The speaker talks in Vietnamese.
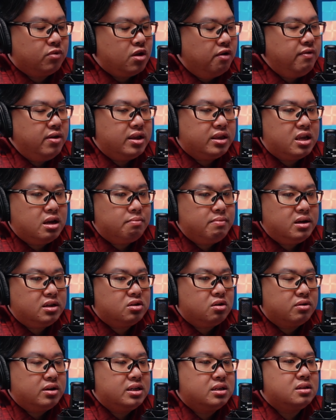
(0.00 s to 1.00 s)
đối với chiếc
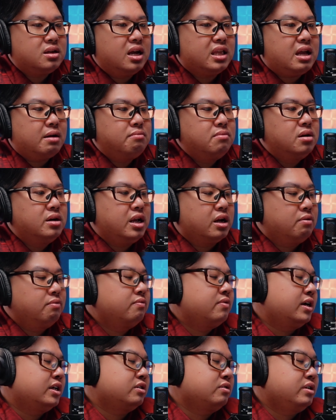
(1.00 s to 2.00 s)
mic Sony C80 này
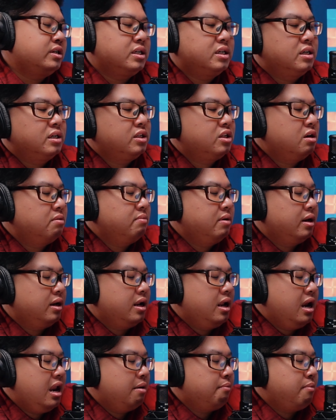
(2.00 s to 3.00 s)
cũng vậy Sony gửi cho
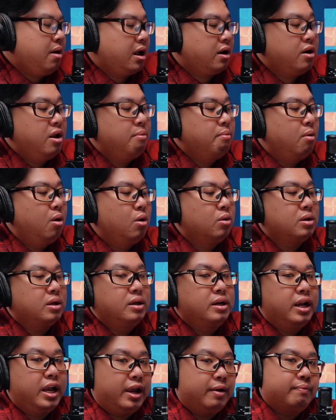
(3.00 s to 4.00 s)
mình để làm bản demo
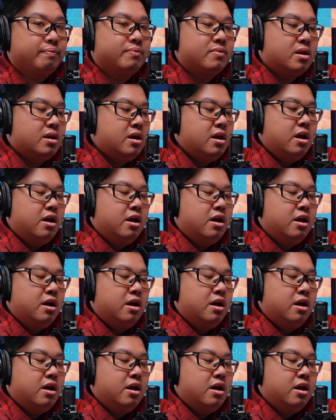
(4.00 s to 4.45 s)
thử nghiệm